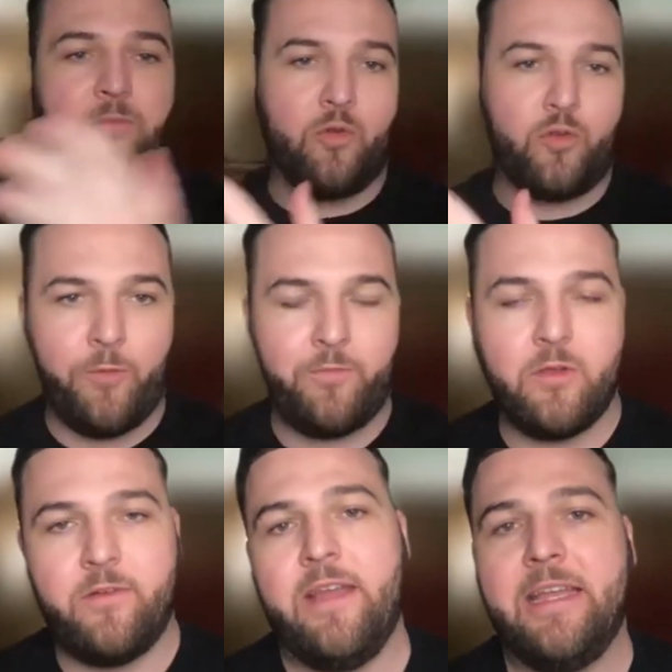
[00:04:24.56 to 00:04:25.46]
und Krypto
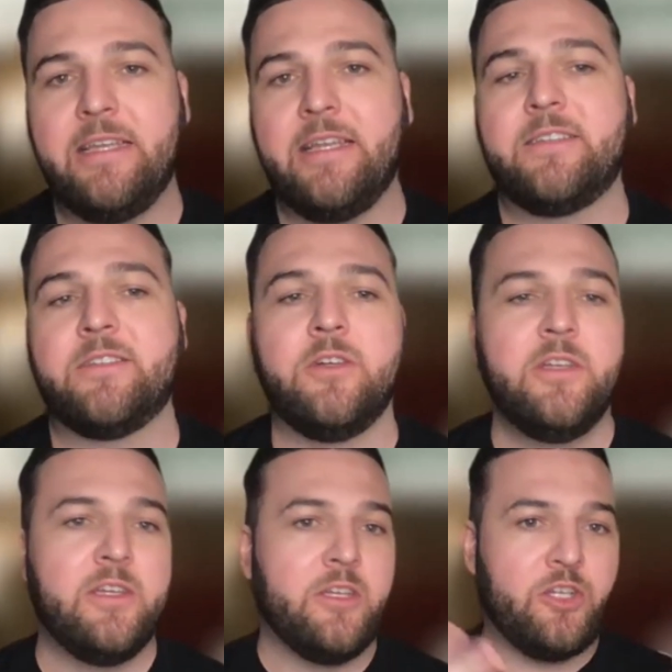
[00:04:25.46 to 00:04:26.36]
verwendet. Also
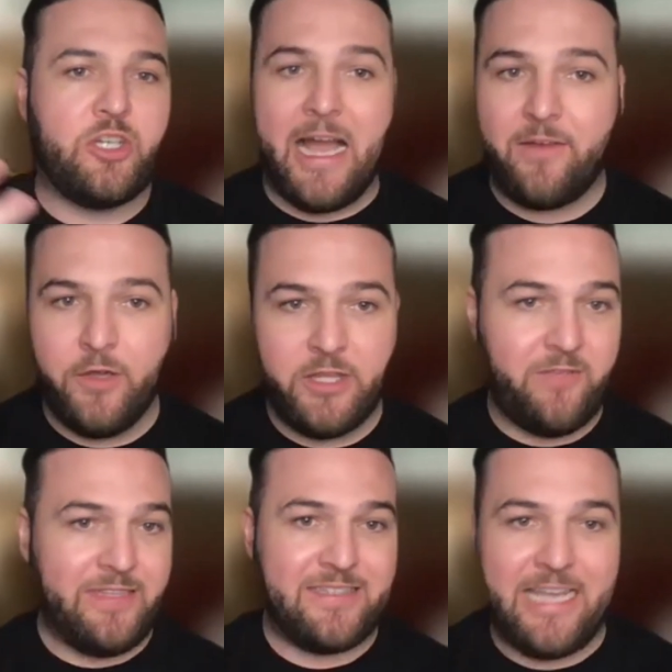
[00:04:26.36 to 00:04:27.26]
Schlagwörter
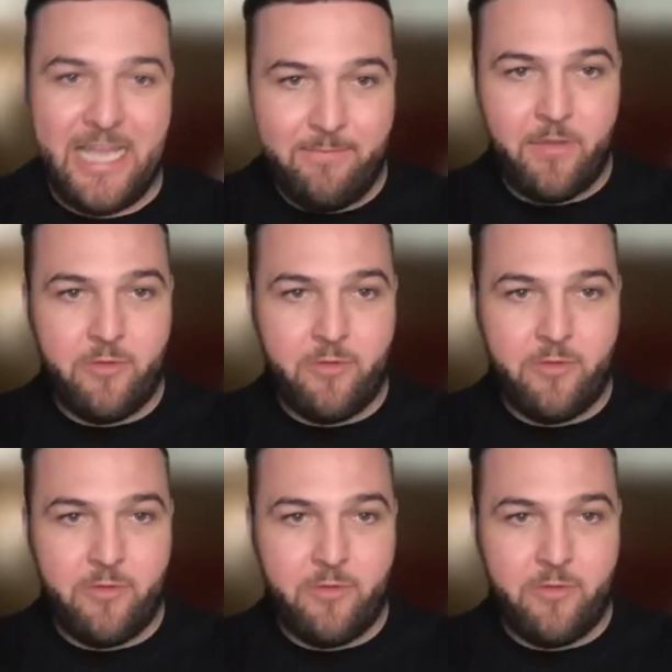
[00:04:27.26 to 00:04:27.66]
wie Scam